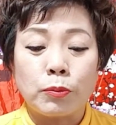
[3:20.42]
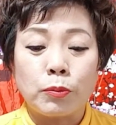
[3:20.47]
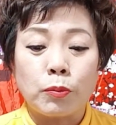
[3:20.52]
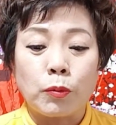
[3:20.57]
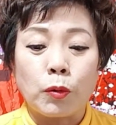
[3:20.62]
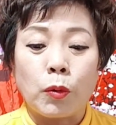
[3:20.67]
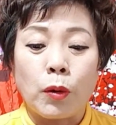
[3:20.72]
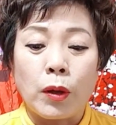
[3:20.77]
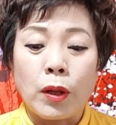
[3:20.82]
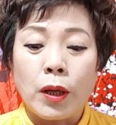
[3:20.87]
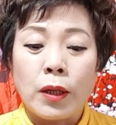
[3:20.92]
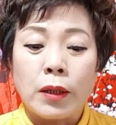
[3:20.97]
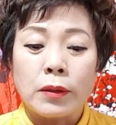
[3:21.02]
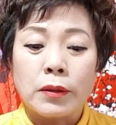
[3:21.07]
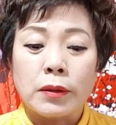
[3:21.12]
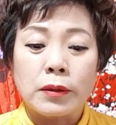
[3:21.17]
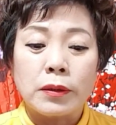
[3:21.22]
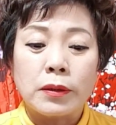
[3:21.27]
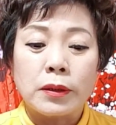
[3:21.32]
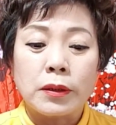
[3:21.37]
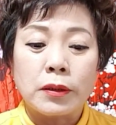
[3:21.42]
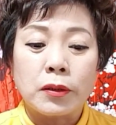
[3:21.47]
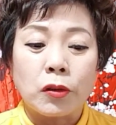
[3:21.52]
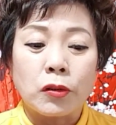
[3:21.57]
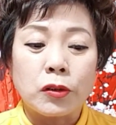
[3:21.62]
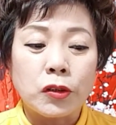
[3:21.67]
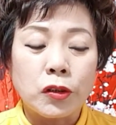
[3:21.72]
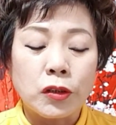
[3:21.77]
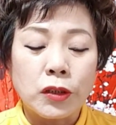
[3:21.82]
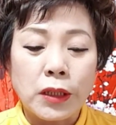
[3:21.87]
뭐
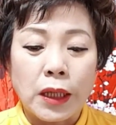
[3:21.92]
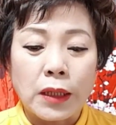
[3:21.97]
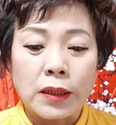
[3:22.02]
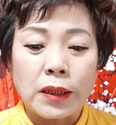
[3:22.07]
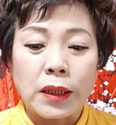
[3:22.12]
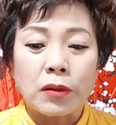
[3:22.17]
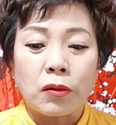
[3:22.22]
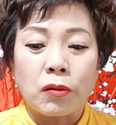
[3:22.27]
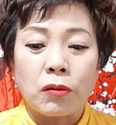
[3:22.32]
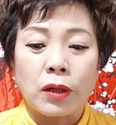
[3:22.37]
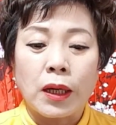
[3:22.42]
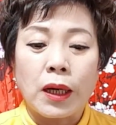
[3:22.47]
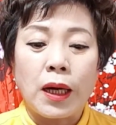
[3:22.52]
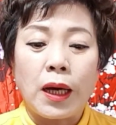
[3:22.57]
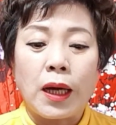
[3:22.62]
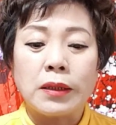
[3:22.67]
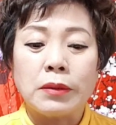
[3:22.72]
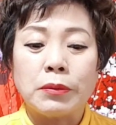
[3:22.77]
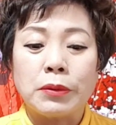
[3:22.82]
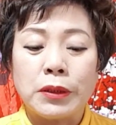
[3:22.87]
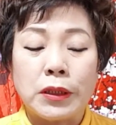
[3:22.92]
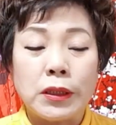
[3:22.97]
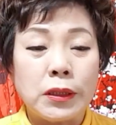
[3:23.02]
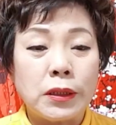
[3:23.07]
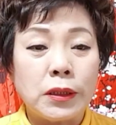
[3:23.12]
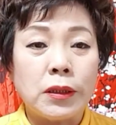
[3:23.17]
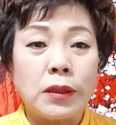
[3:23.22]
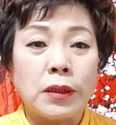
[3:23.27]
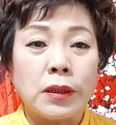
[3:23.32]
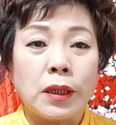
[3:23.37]
결정이 안 나던가 아니면
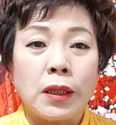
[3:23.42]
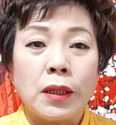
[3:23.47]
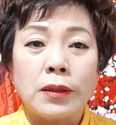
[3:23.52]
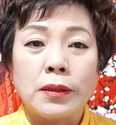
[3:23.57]
일을